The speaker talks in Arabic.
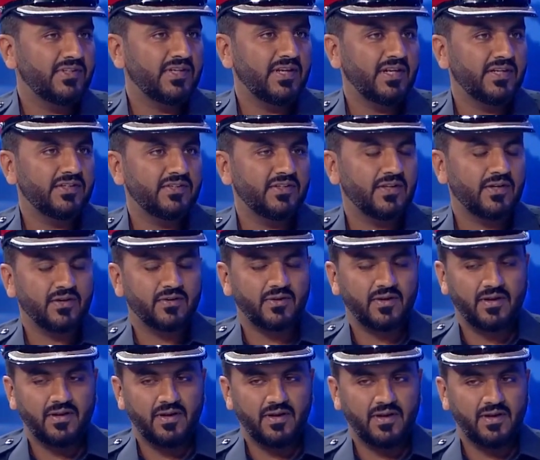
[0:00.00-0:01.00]
تشالنجر
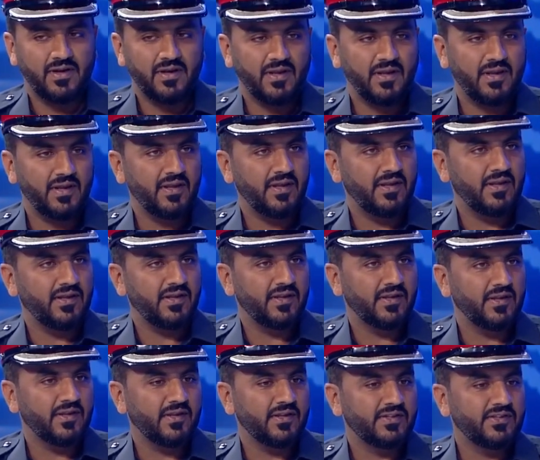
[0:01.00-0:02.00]

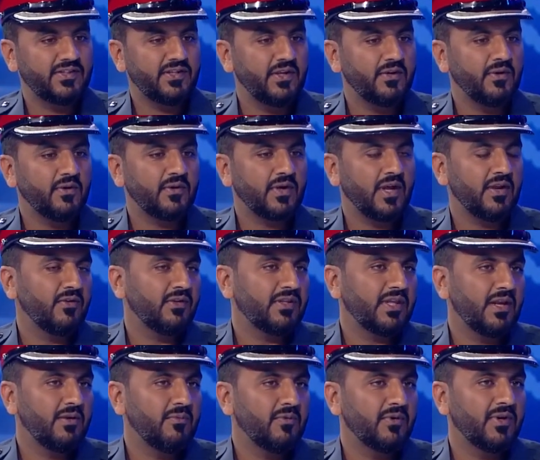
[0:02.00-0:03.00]
السي او كانوا
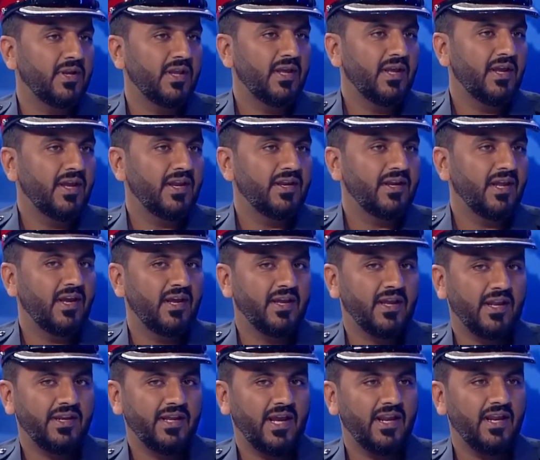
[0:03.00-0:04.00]
يتكلمون
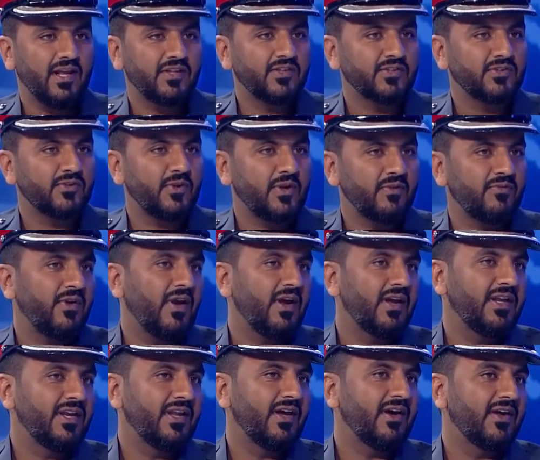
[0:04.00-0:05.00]
يعني حالات الصوره في هاي
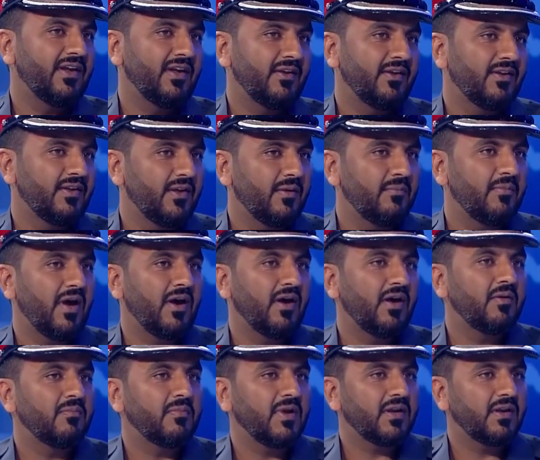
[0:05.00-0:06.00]
النهايه بالضبط. لما يعني
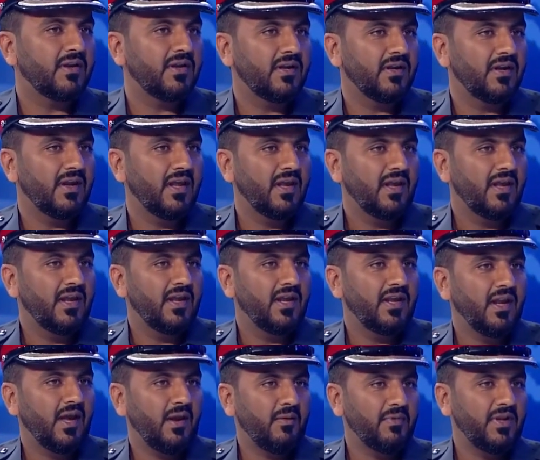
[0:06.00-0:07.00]
اخر مره
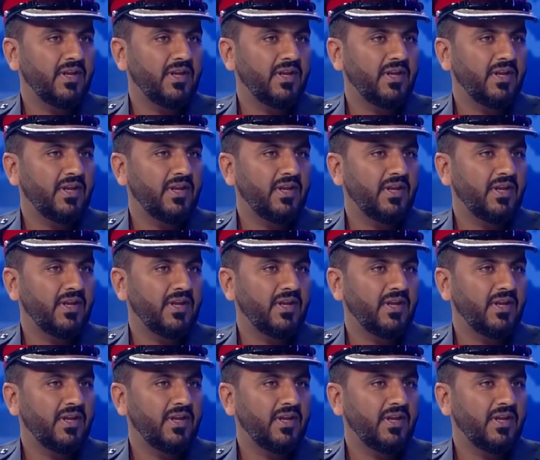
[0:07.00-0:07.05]
اللاعب